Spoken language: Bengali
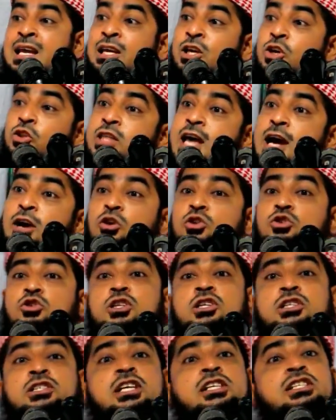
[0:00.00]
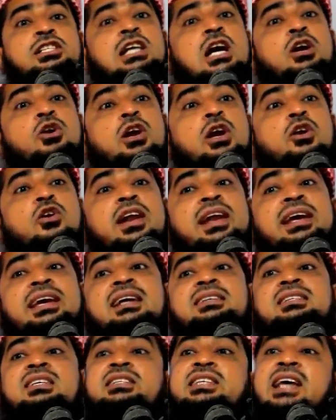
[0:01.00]
কিন্তু এখন যদি চেষ্টা করেন অনেকে
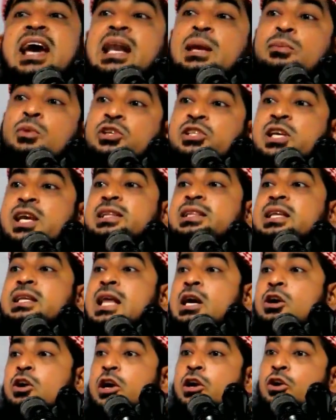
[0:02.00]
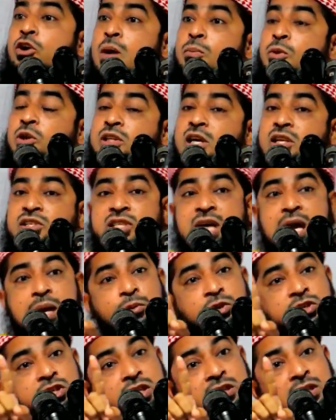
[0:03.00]
আছে চেয়ারে বসে ইক্তেদা করেন খবরদার চেয়ারে
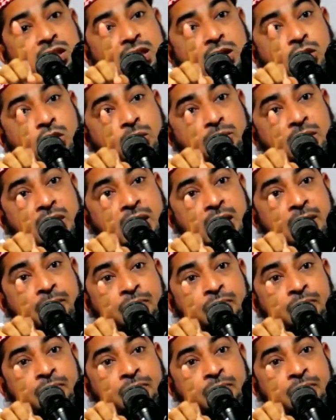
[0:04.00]
বসে ইক্তেদা করবেন না